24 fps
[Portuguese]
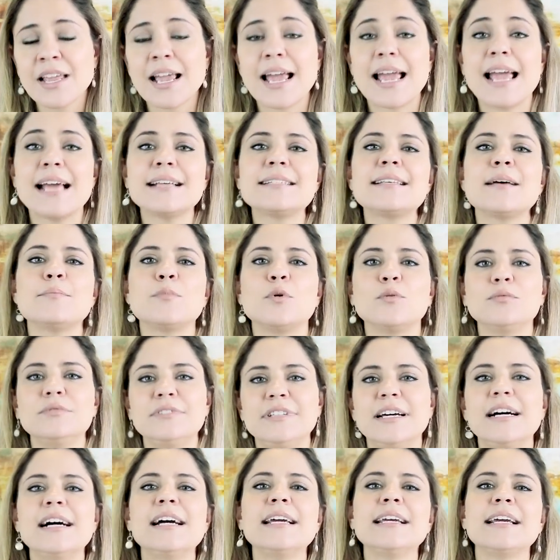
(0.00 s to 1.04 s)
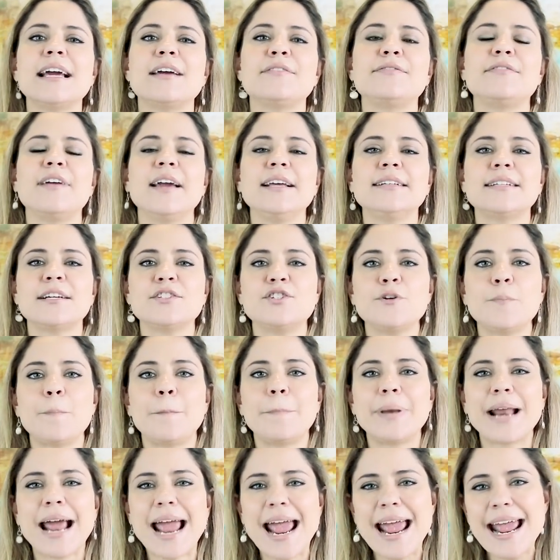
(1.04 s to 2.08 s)
Essa montanha é feita de
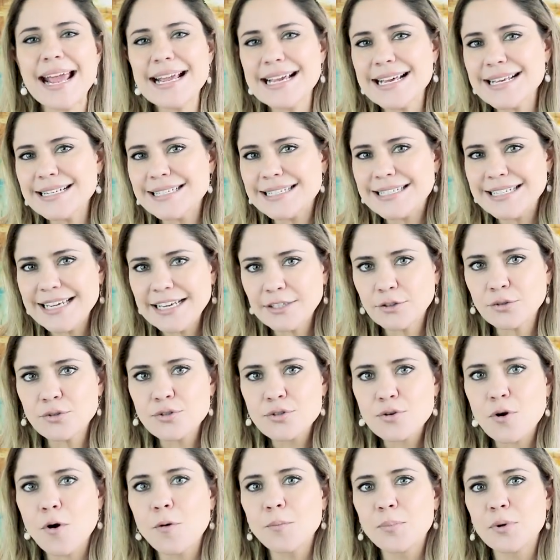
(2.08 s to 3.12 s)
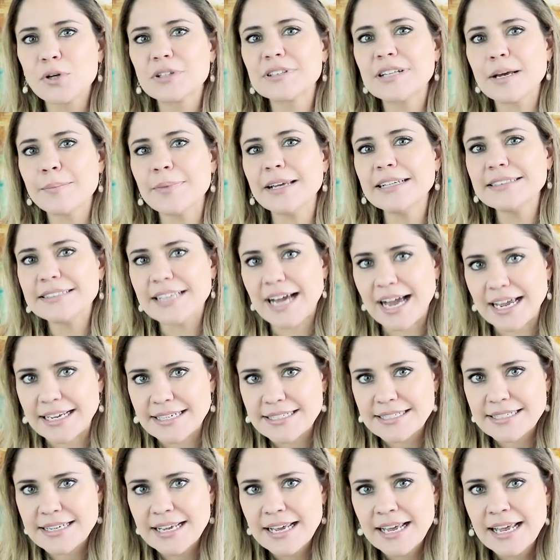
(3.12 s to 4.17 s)
pré-requisitos
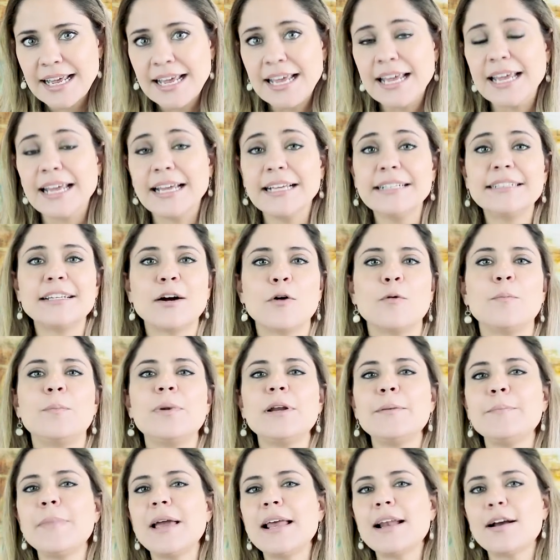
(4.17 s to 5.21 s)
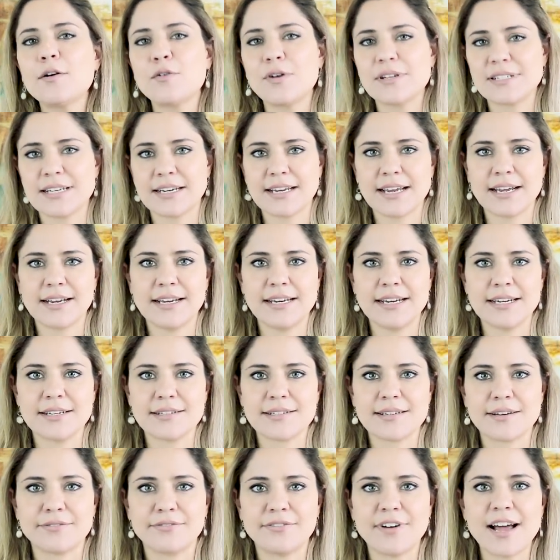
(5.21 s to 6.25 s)
comportamentais. Então, primeira coisa que a
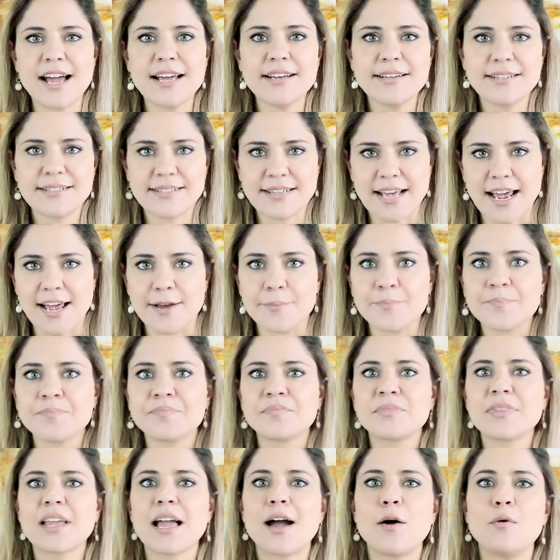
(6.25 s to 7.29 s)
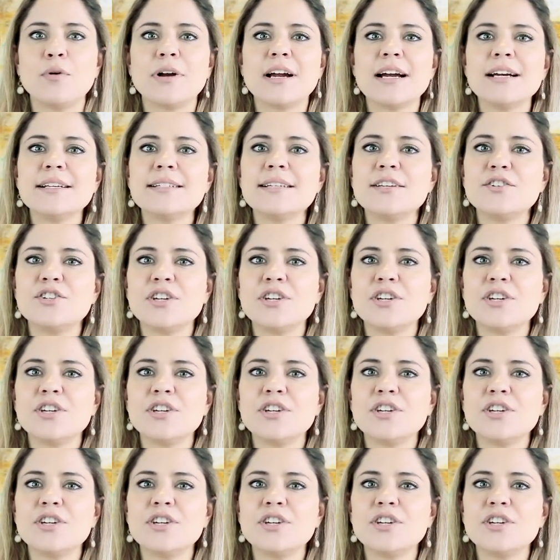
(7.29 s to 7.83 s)
criança faz é alcance